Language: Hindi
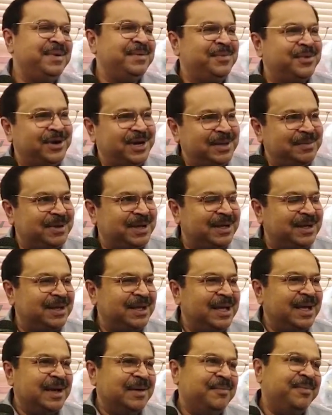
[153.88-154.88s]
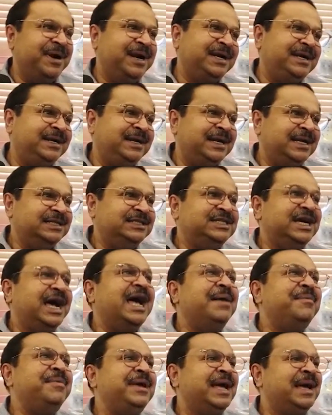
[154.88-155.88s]
भी बढ़िया बट
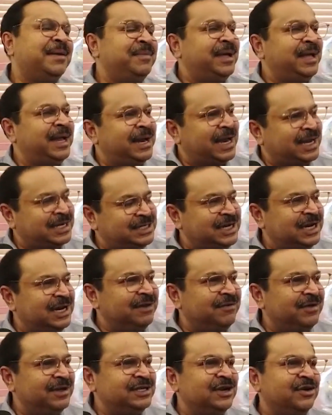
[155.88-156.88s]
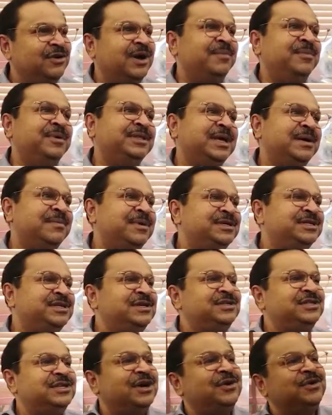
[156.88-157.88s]
जहाँ भी आम नेशनल लेवल जाऊ अमिताभ
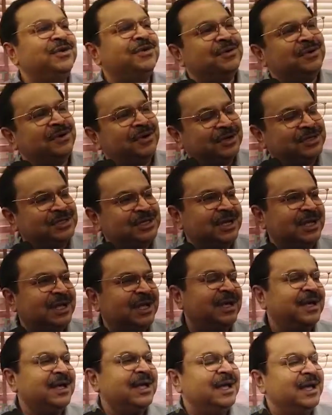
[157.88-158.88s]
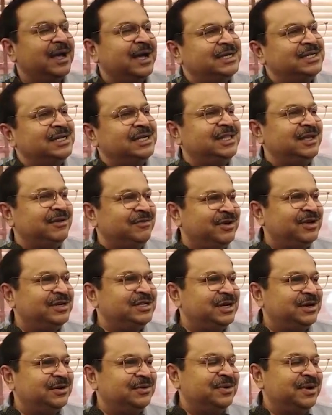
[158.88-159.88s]
बच्चन जाऊ अजय अजय देवगन
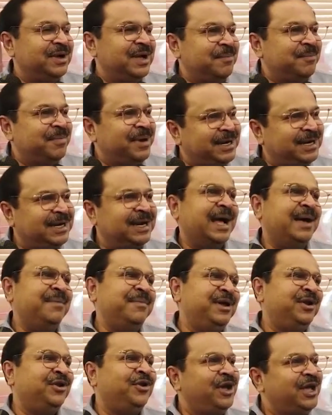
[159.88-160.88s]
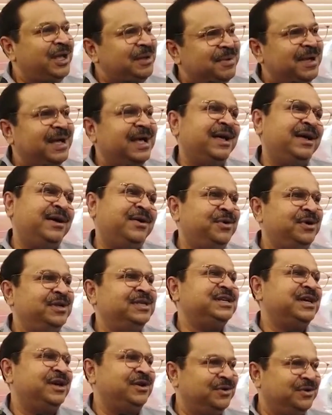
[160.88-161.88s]
जाऊ बट आम
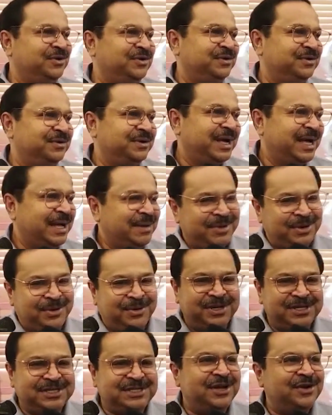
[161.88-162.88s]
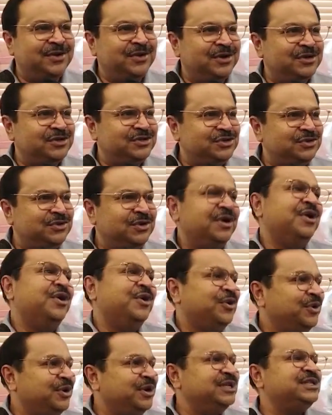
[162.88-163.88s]
रहीशार लोक आम ओडार
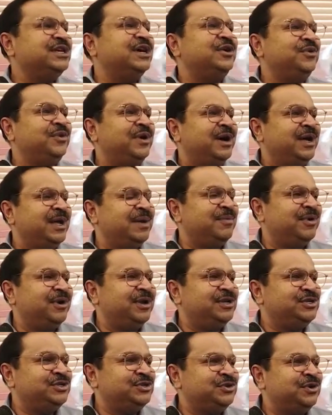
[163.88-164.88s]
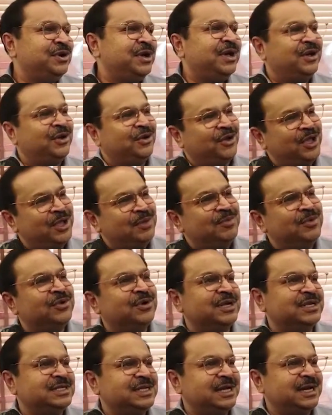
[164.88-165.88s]
अच्छा आगे बढ़ीचु रहीबू
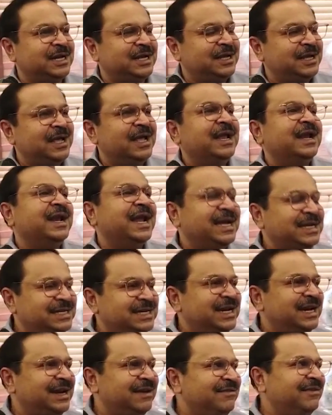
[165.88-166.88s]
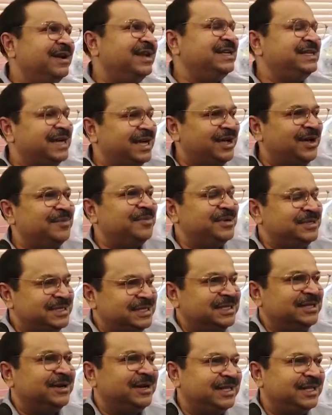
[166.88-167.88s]
ओडे न्यासनाल लेवल जहाँ हम से